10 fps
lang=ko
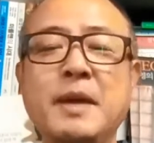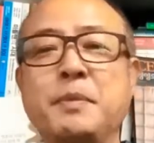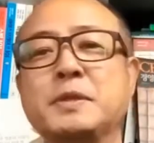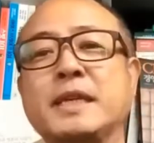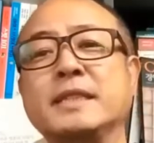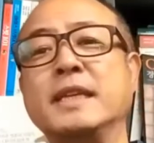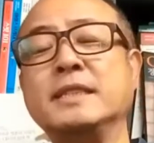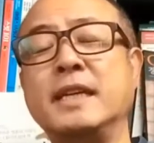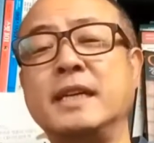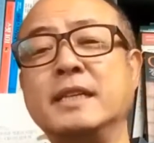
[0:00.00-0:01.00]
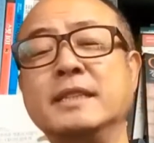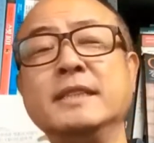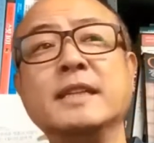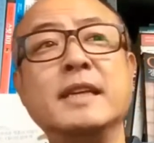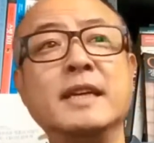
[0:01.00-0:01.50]
뭐 자세한
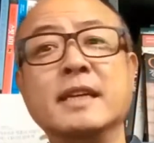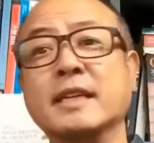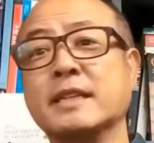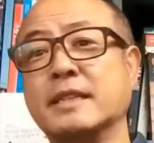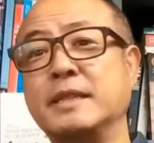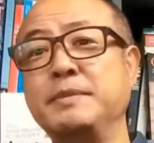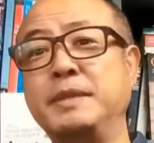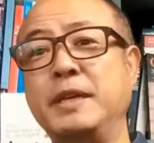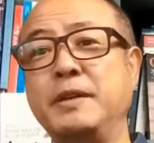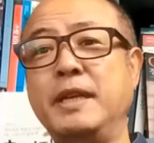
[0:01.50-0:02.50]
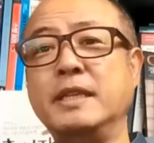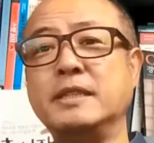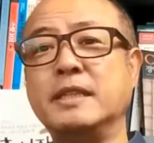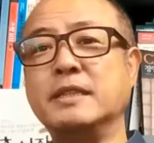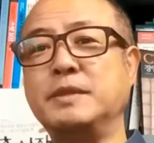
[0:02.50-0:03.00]
사항은 김세연의
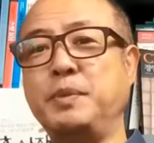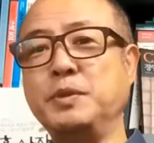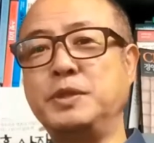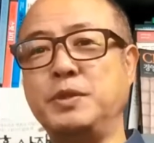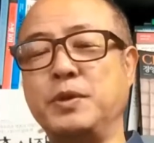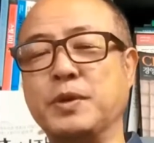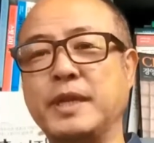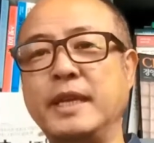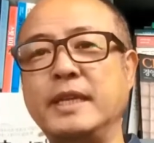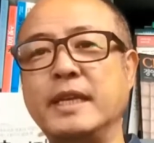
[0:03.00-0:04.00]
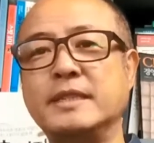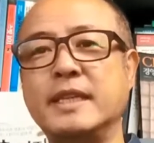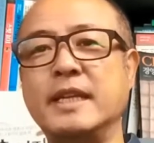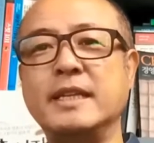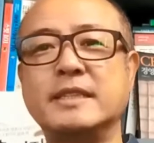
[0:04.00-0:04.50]
스본스도
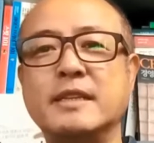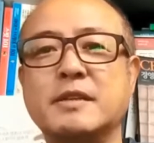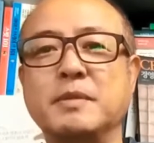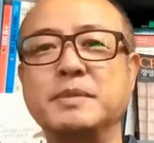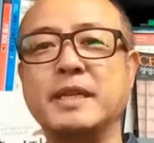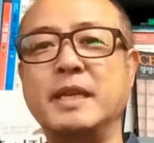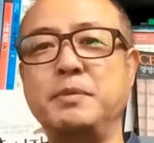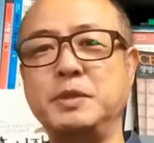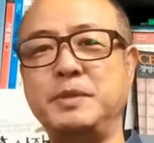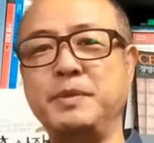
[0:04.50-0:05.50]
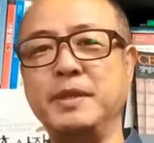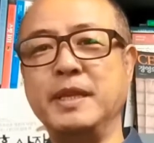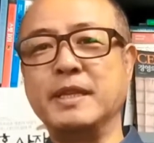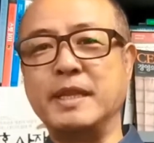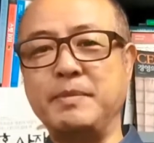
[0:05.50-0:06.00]
케이에스엔에스를 검색해 보시면
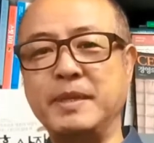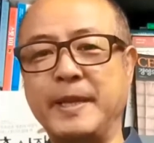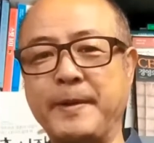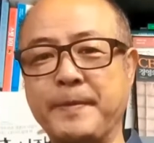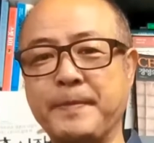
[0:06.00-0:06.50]
됩니다.